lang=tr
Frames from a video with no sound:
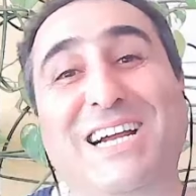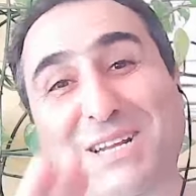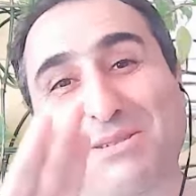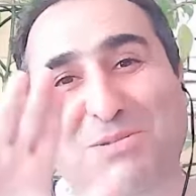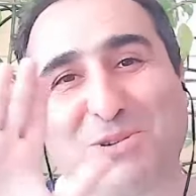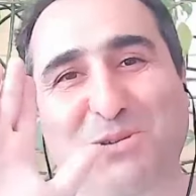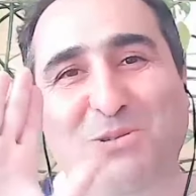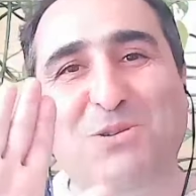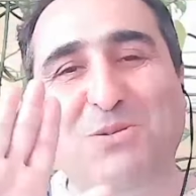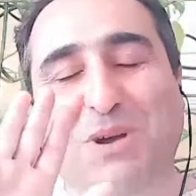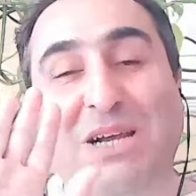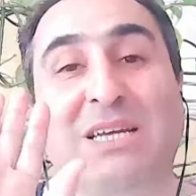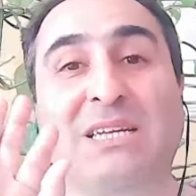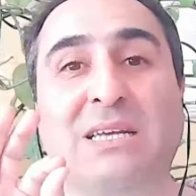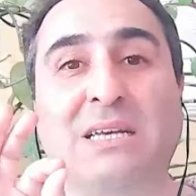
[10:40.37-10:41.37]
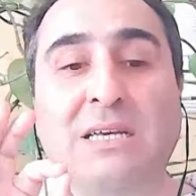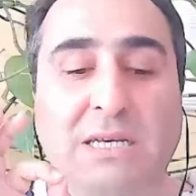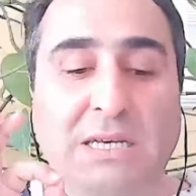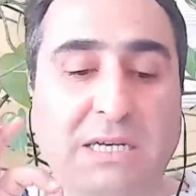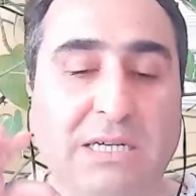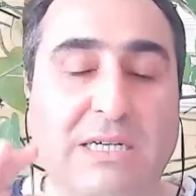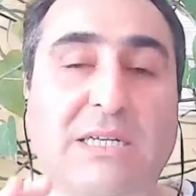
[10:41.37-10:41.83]
yerle bir olur bakın.
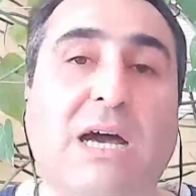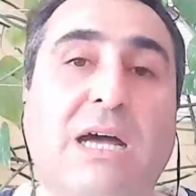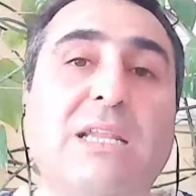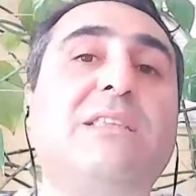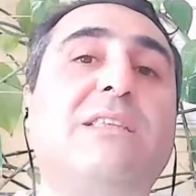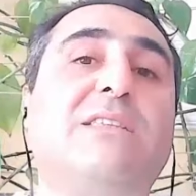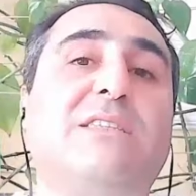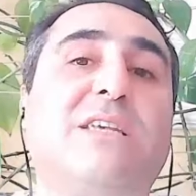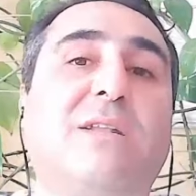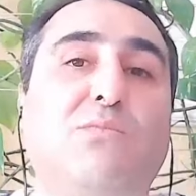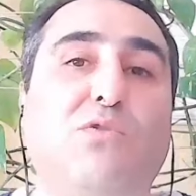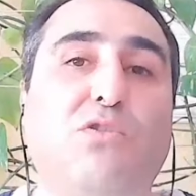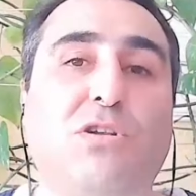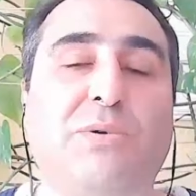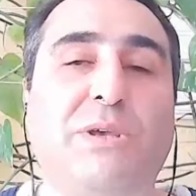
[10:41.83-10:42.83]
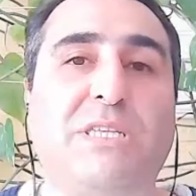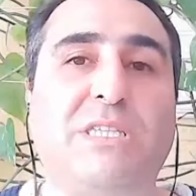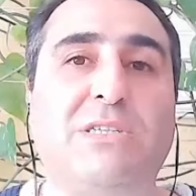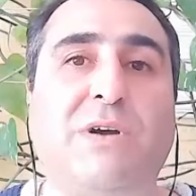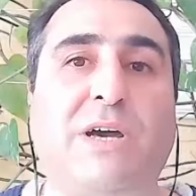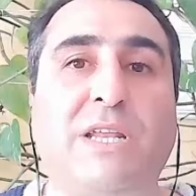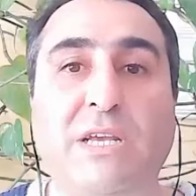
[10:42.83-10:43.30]
Kraliyet böyle bir
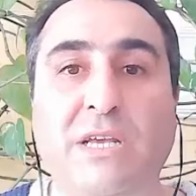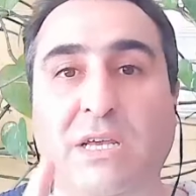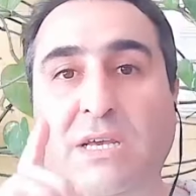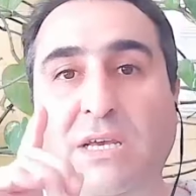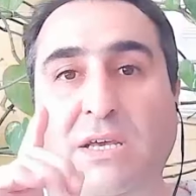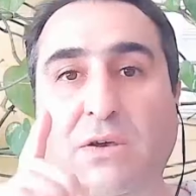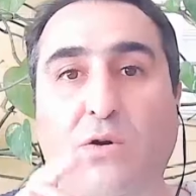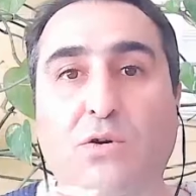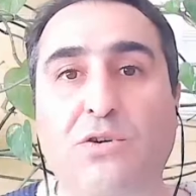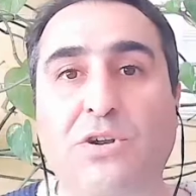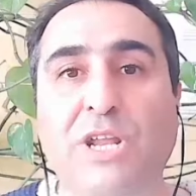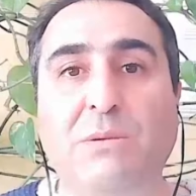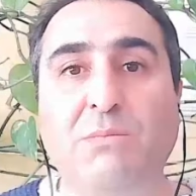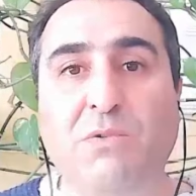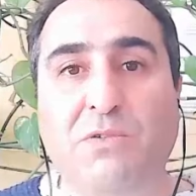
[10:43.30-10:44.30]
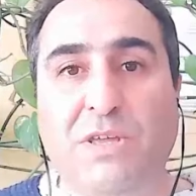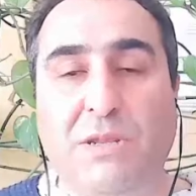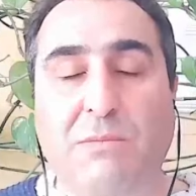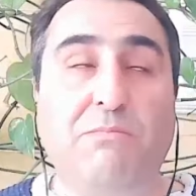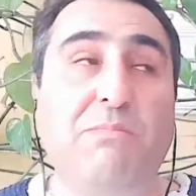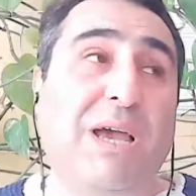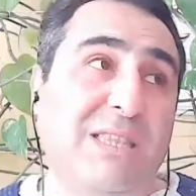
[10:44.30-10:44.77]
etkisi var. Örnek mi
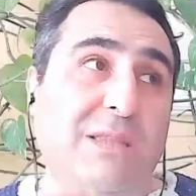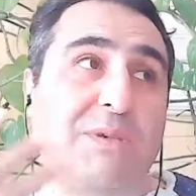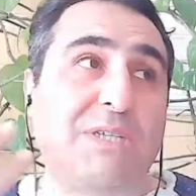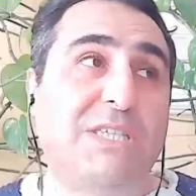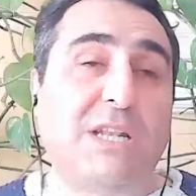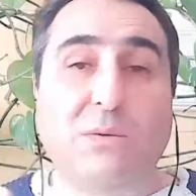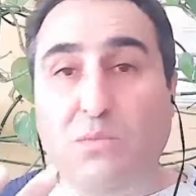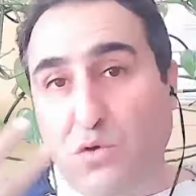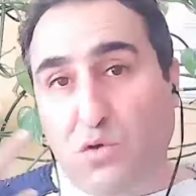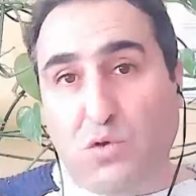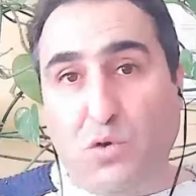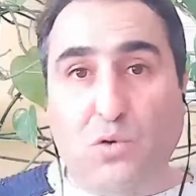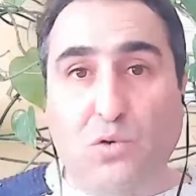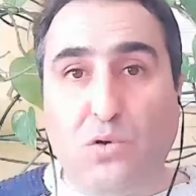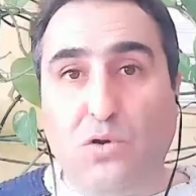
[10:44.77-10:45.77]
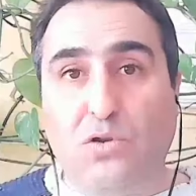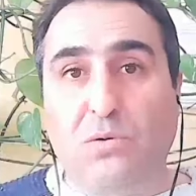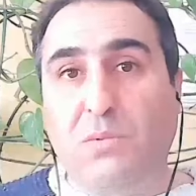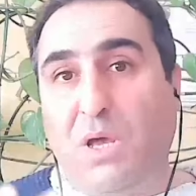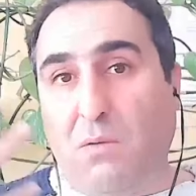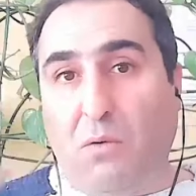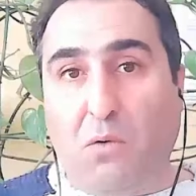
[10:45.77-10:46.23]
vereyim? Ben de mesela bunu
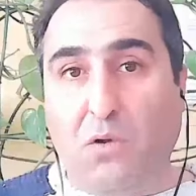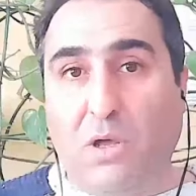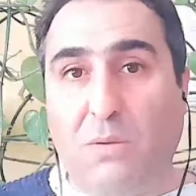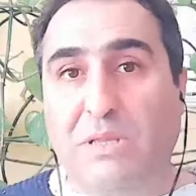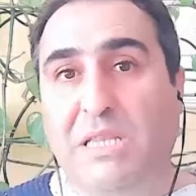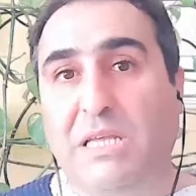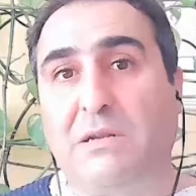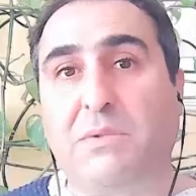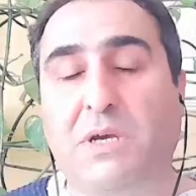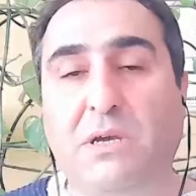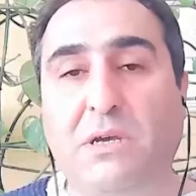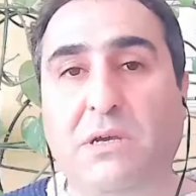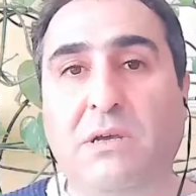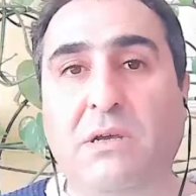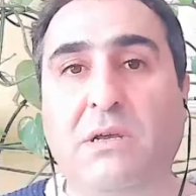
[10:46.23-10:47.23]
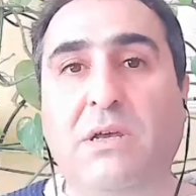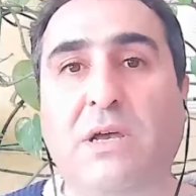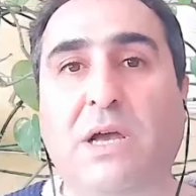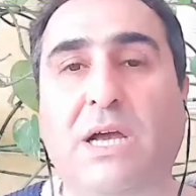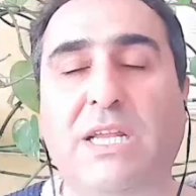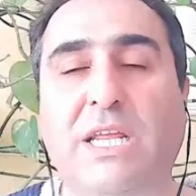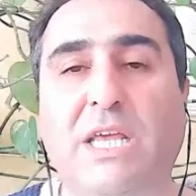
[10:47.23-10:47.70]
sorguluyordum ya olabilir mi?
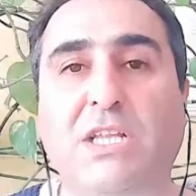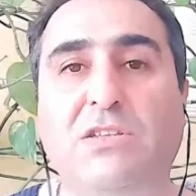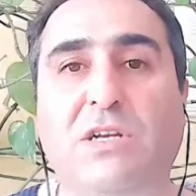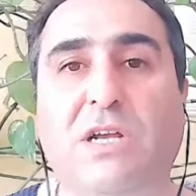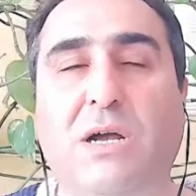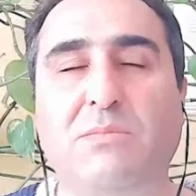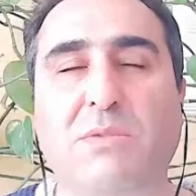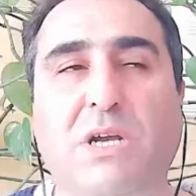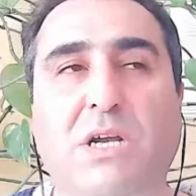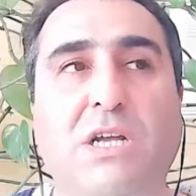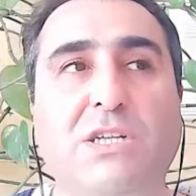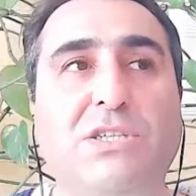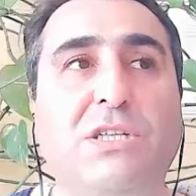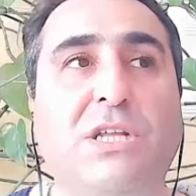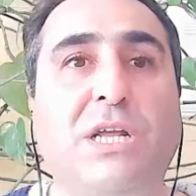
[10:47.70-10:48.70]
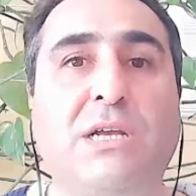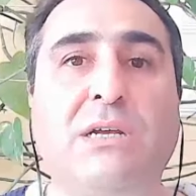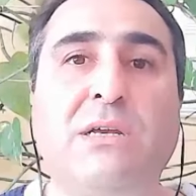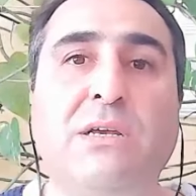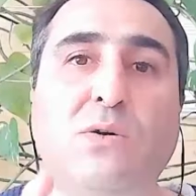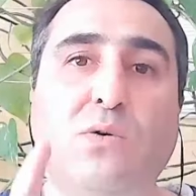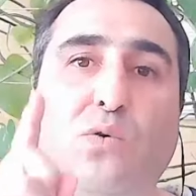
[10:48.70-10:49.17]
Hani intikamdan kaçınarak
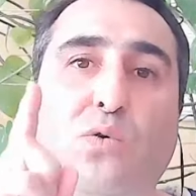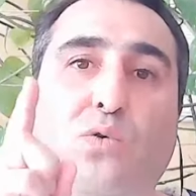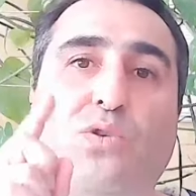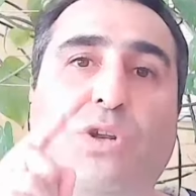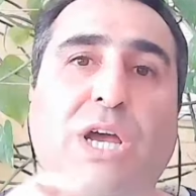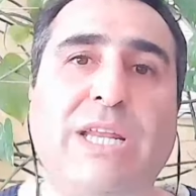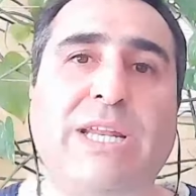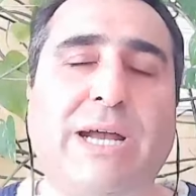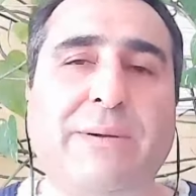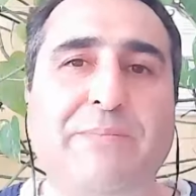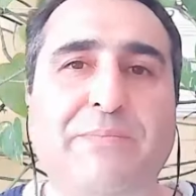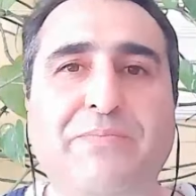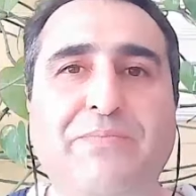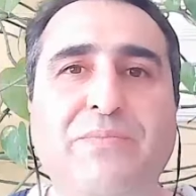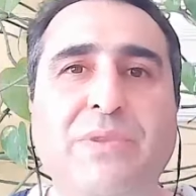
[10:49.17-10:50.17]
Ukrayna